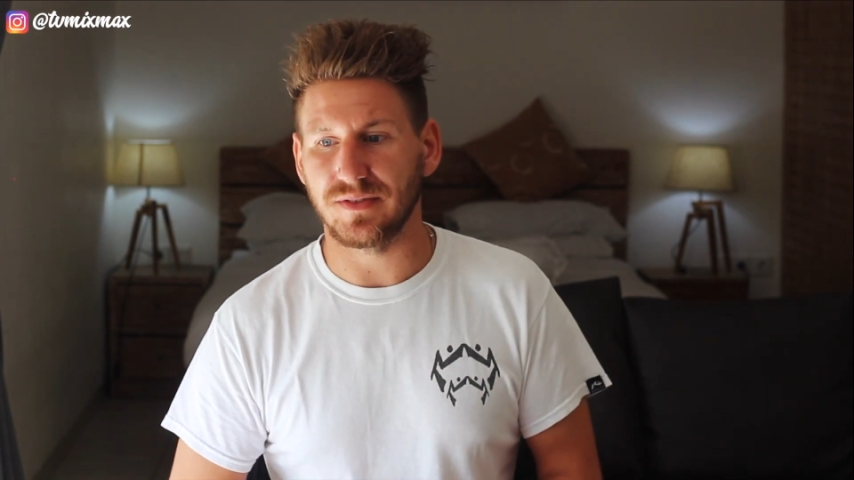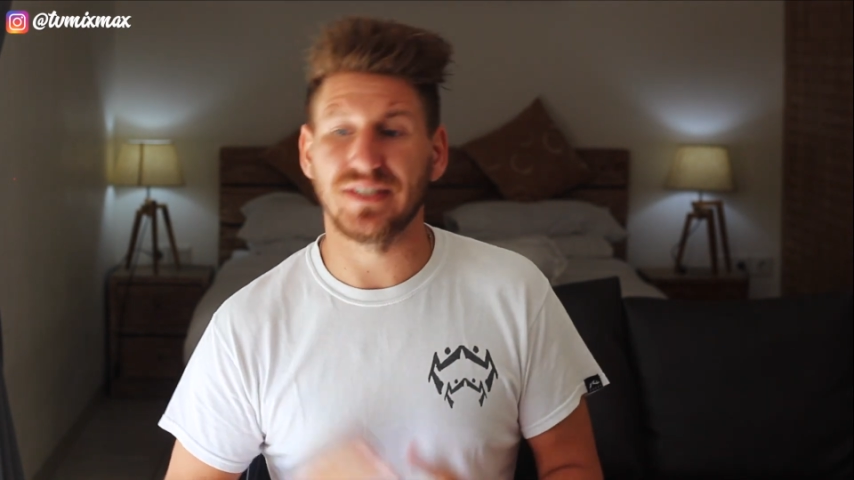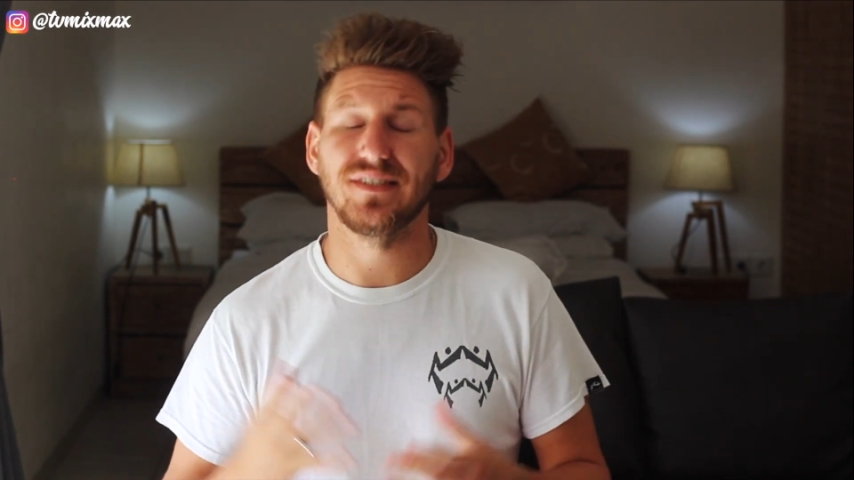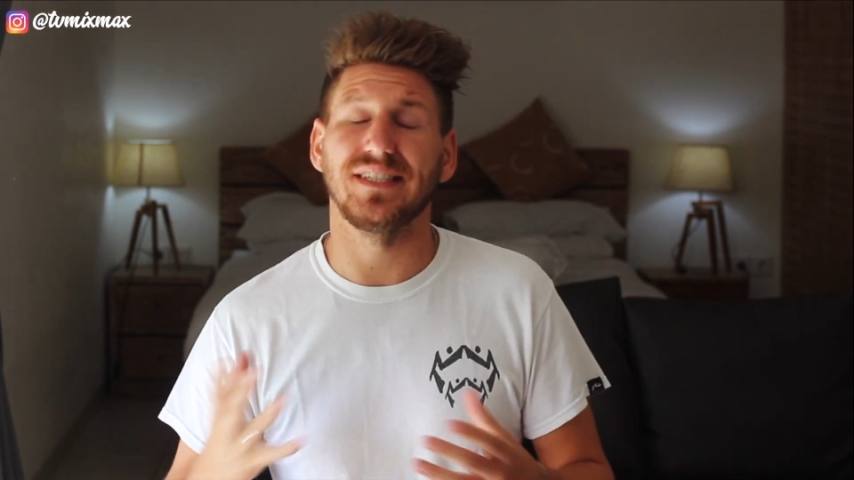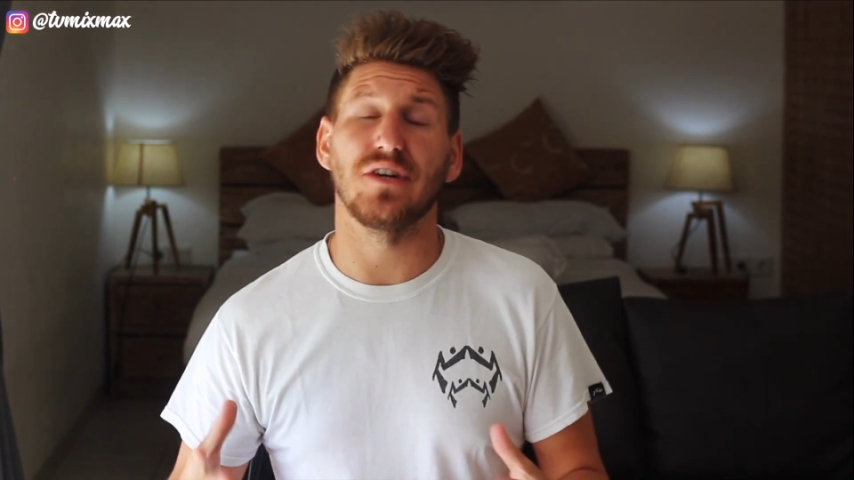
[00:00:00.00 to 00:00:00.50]
äh,
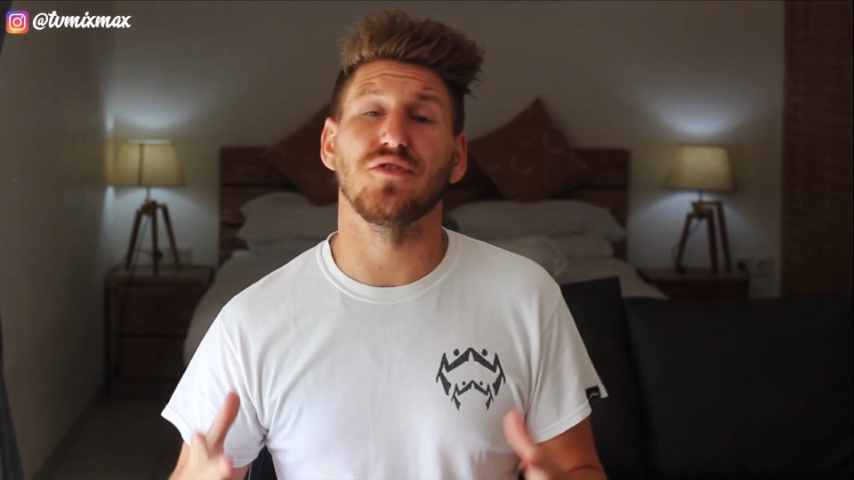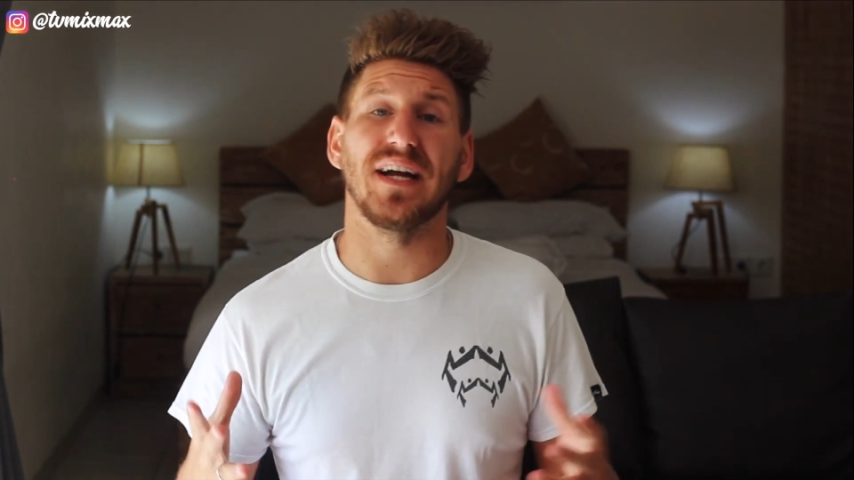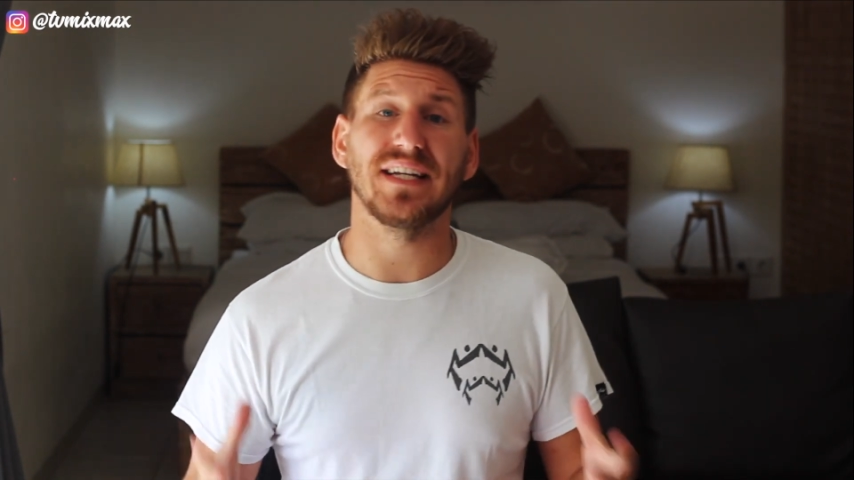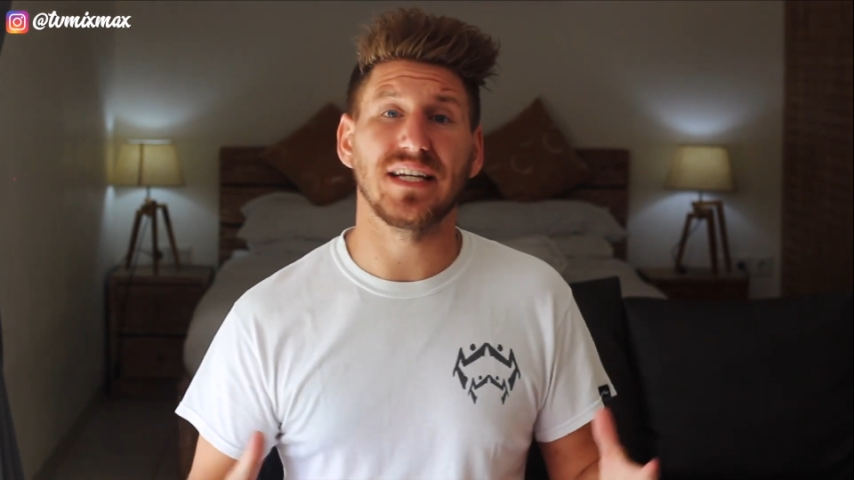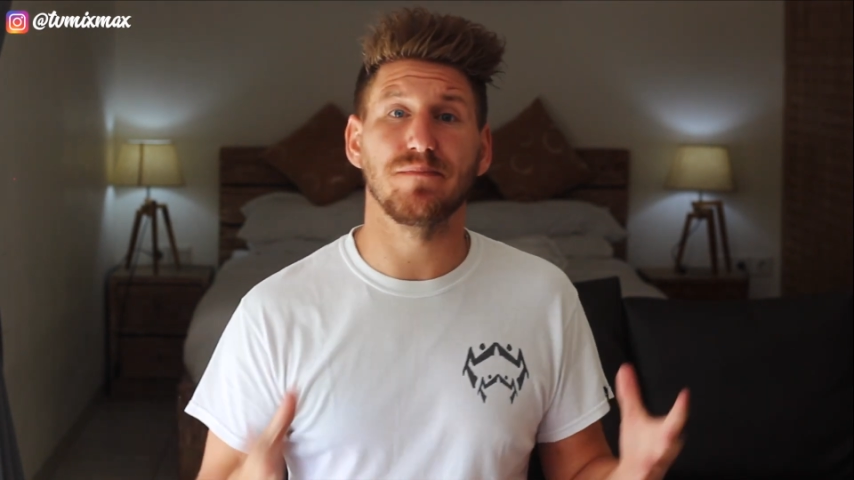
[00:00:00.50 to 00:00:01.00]
dass ich auch
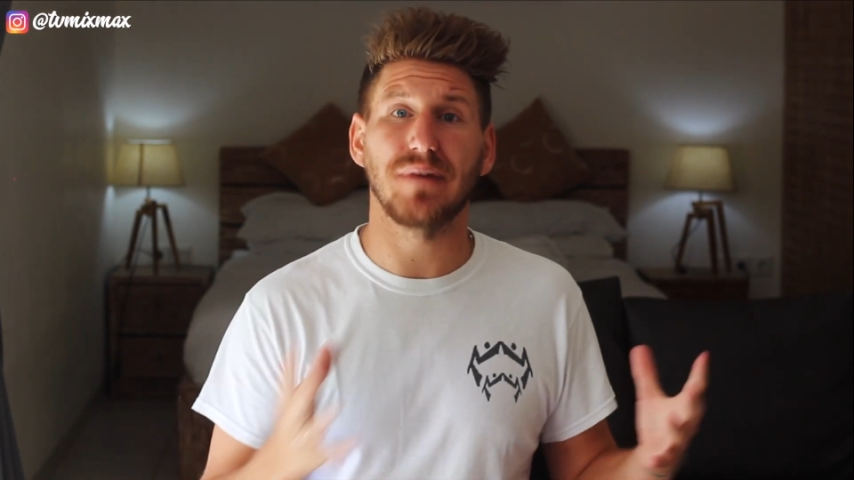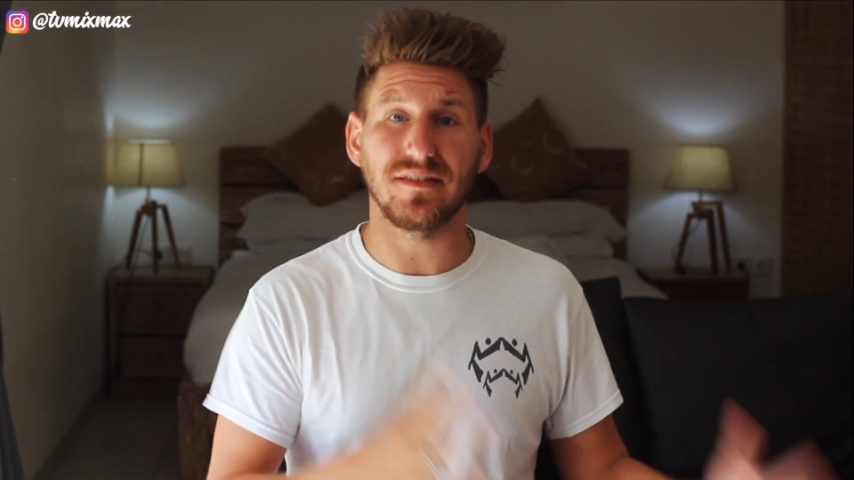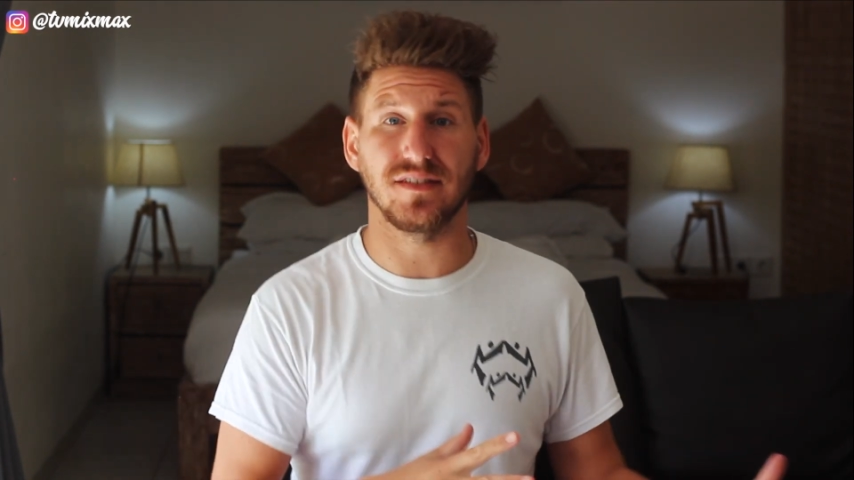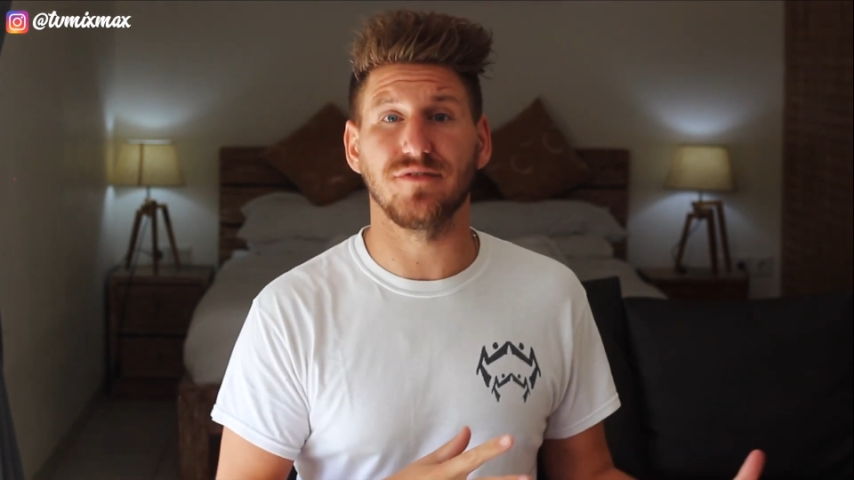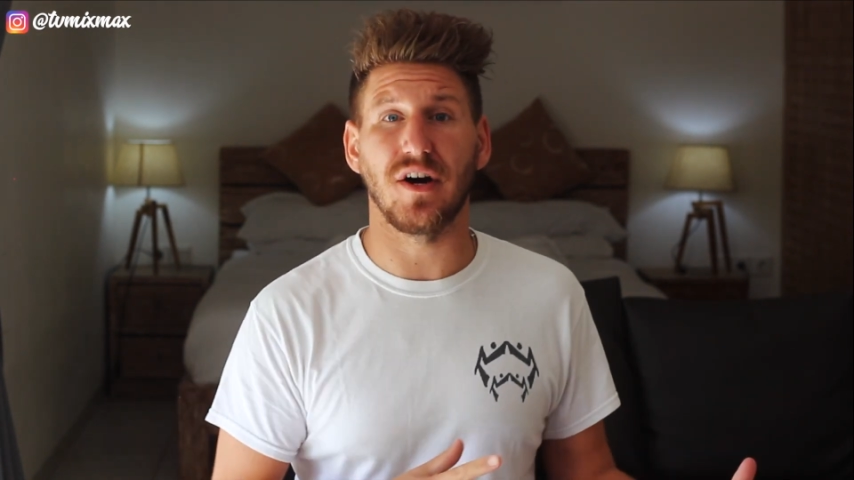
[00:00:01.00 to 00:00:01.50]
weitgehend
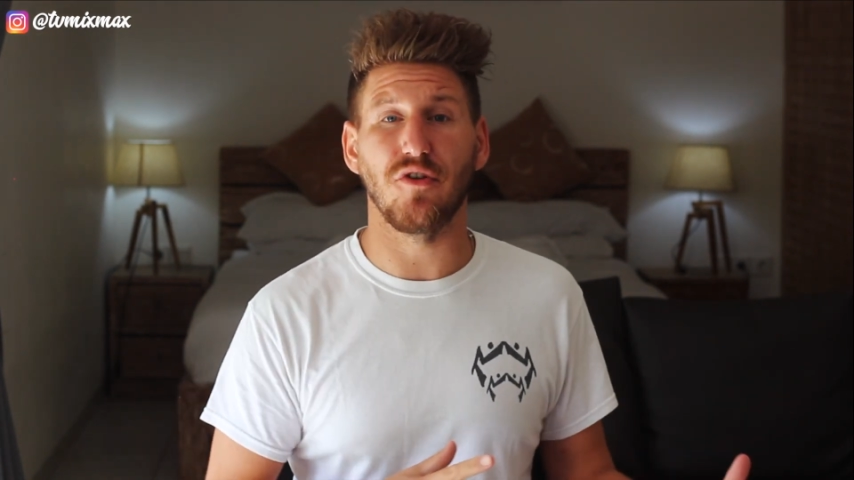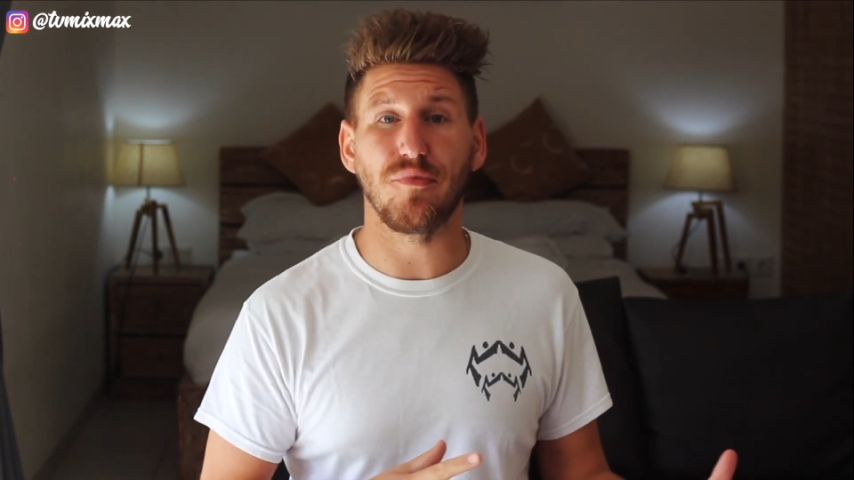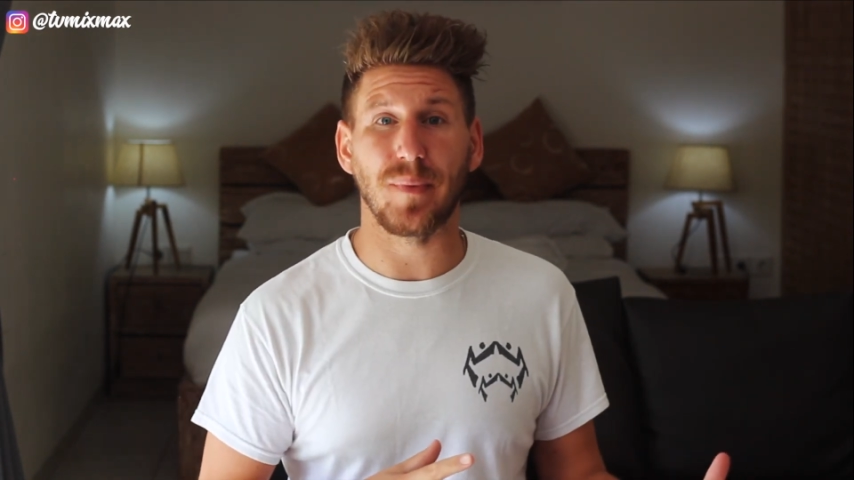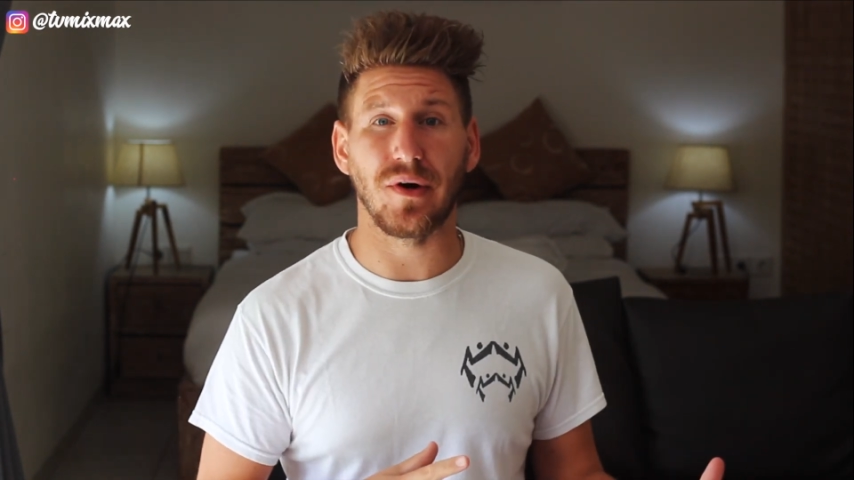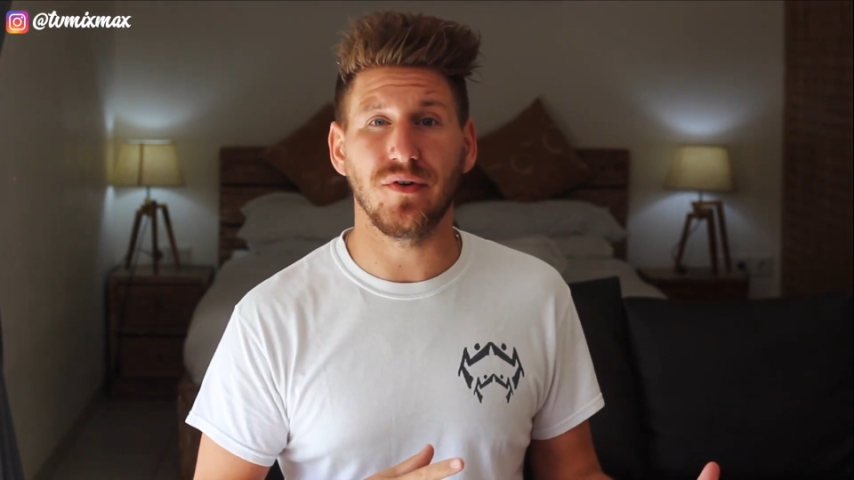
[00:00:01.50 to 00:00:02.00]
passiv
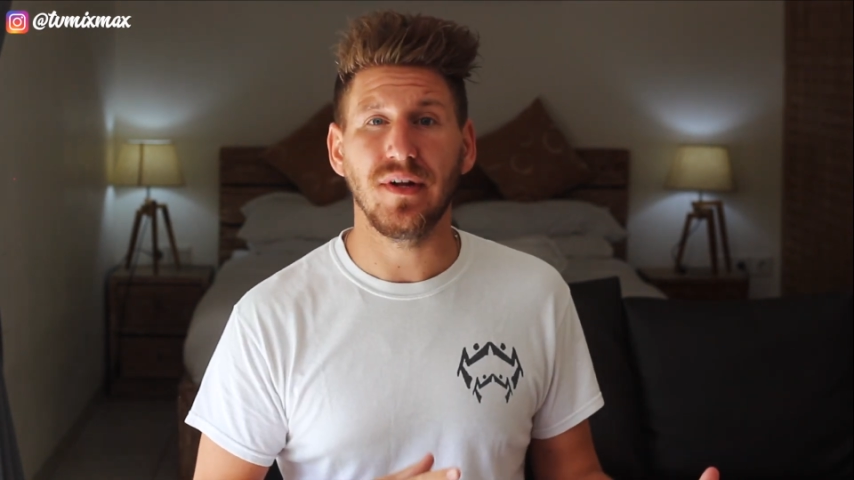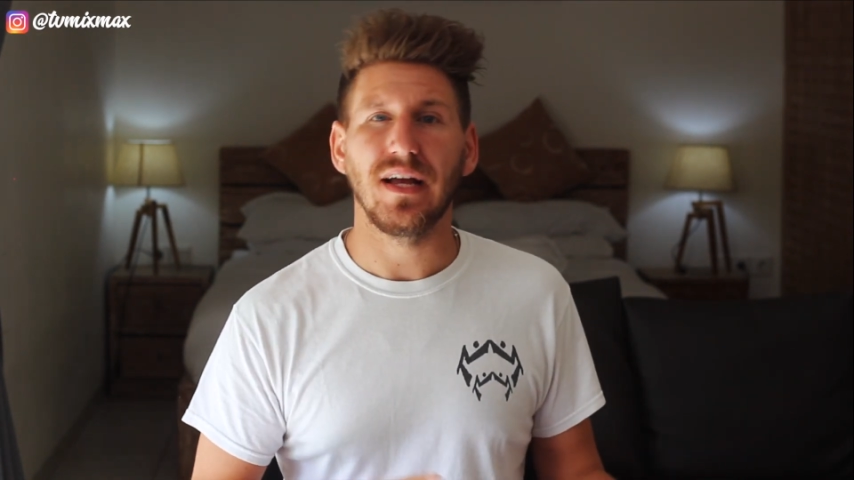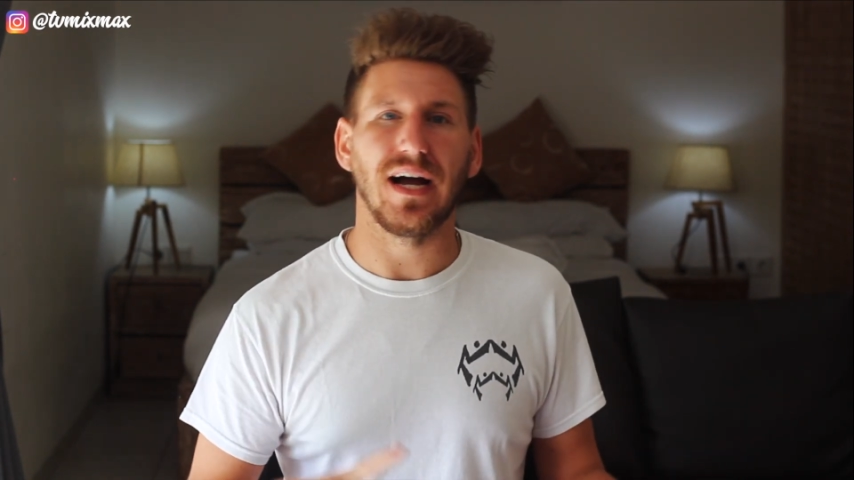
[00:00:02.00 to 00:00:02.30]
aufbaue,